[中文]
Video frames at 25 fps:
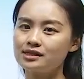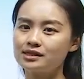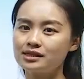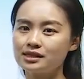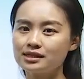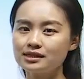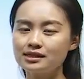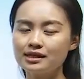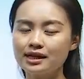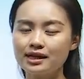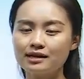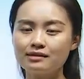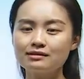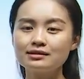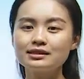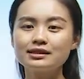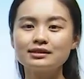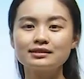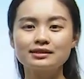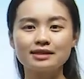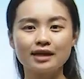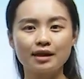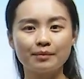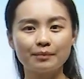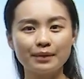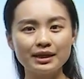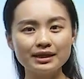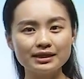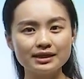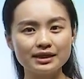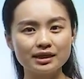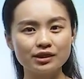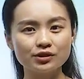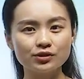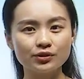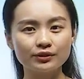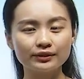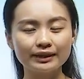诗人是怎么
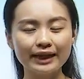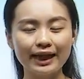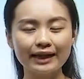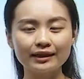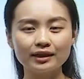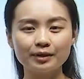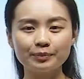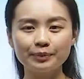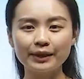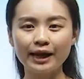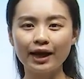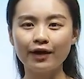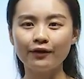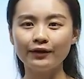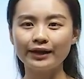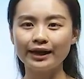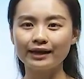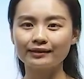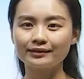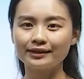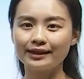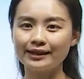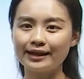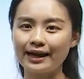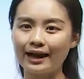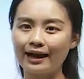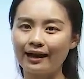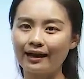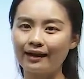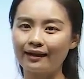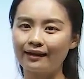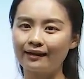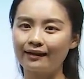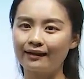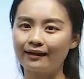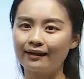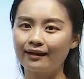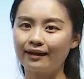形容它的漂亮的
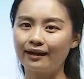呀？